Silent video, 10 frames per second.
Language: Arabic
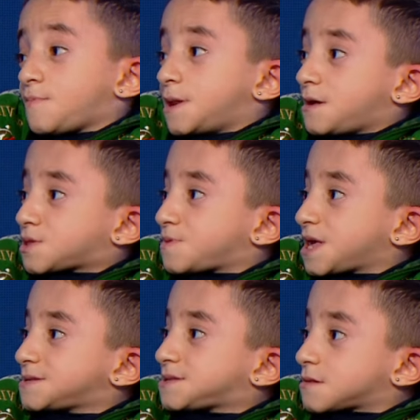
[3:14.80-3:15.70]
بنقز
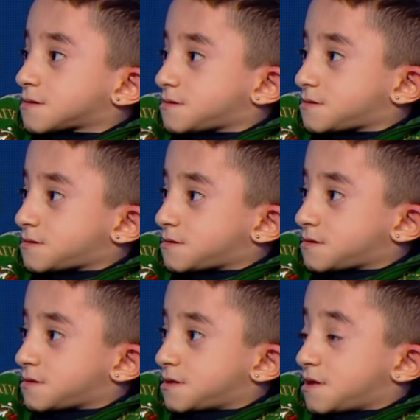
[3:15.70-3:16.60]
بينكسر
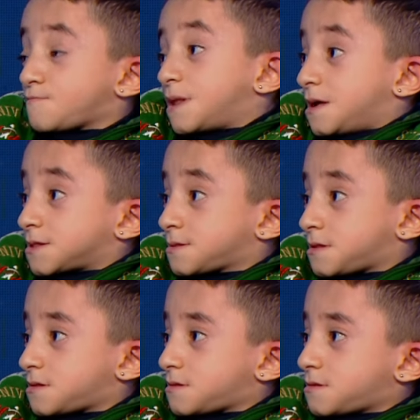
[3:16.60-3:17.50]
إذا؟ بنقز
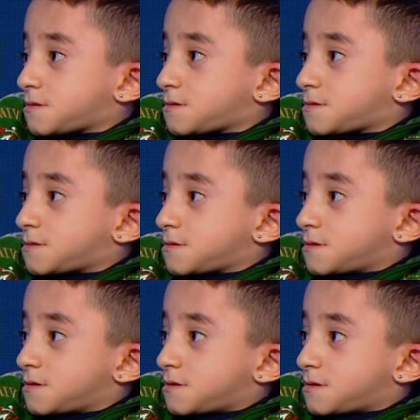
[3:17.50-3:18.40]
فقط
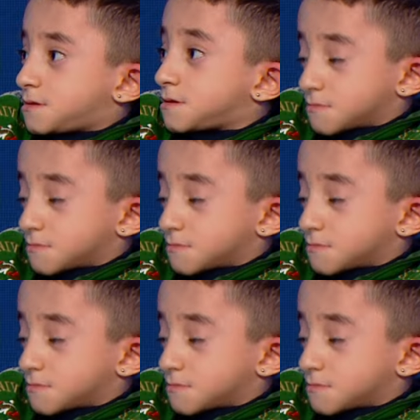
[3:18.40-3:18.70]
نقزة